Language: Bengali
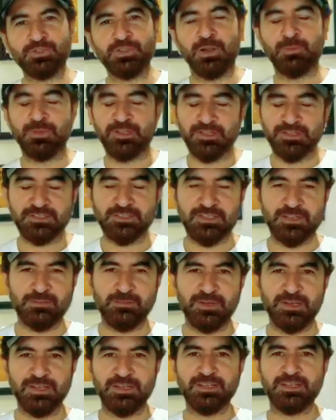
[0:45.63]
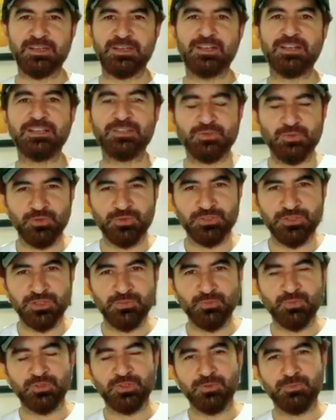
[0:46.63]
আমাদের দেশে তার অভিনীত কয়েকটি
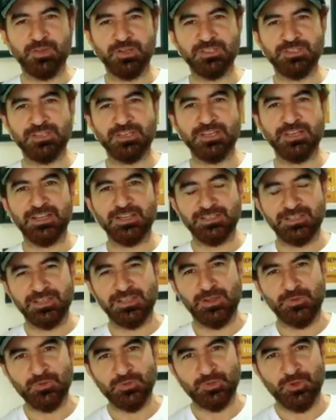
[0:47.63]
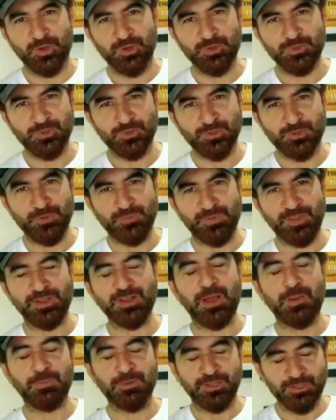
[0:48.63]
সিনেমাও আমি দেখেছি এখন
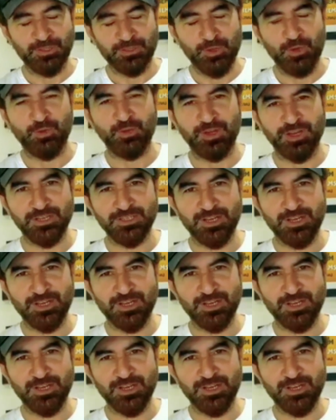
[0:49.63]
সে বর্তমানে